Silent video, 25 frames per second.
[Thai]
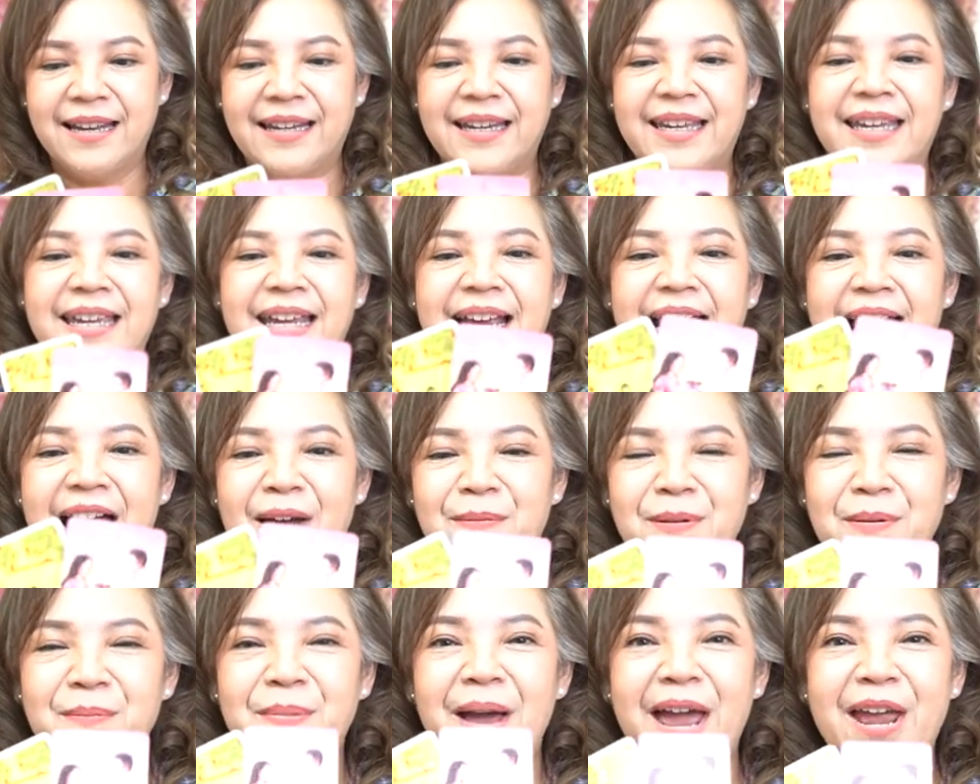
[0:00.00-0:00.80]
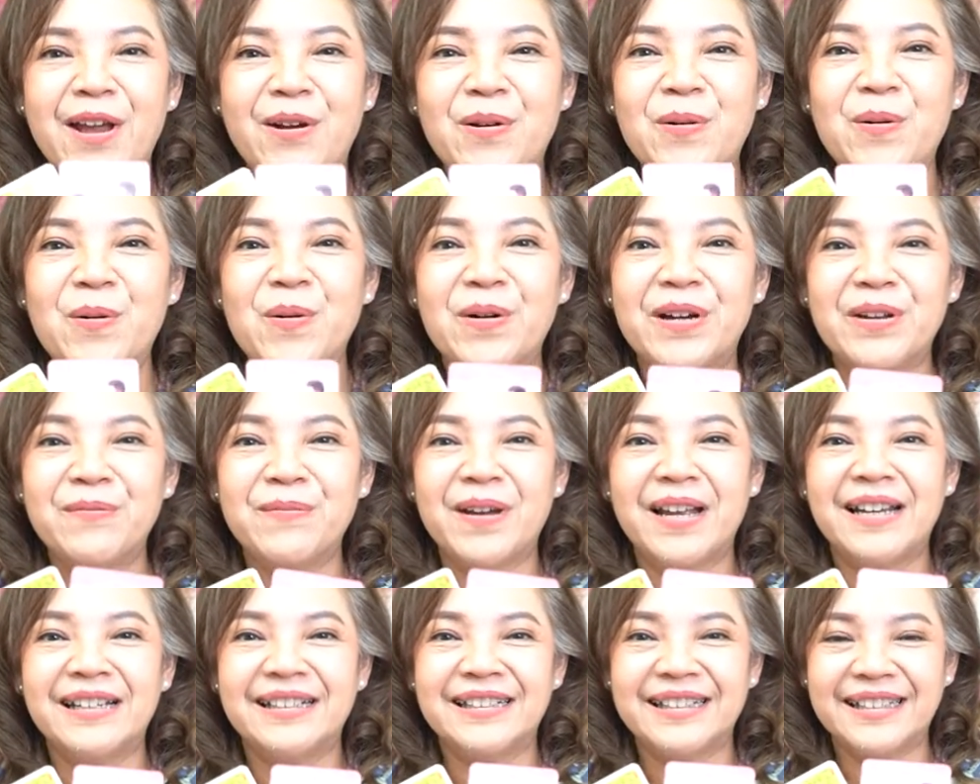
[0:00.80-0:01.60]
นี่ค่ะเป็นไพ่คู่ขึ้น
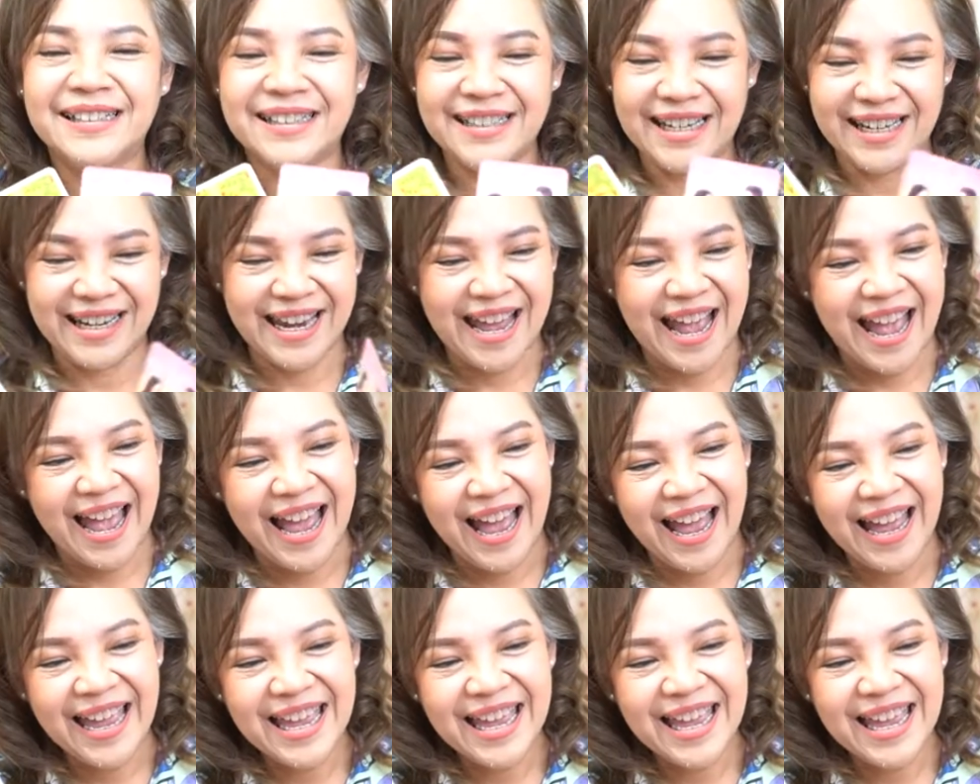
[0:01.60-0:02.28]
มาเลยนะ